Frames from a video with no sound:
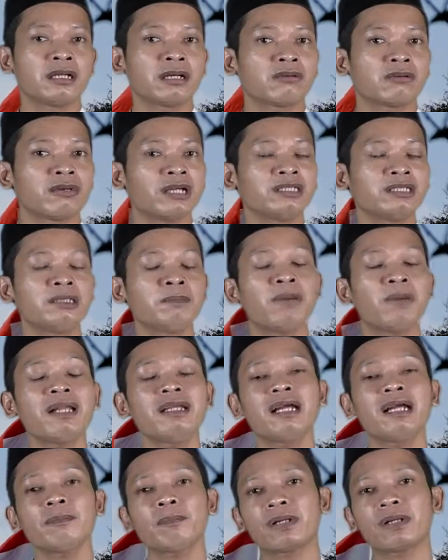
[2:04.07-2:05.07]
Kewajiban
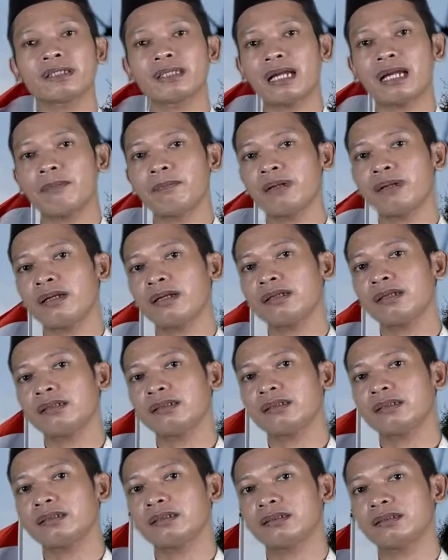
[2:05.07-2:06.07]
yang pertama,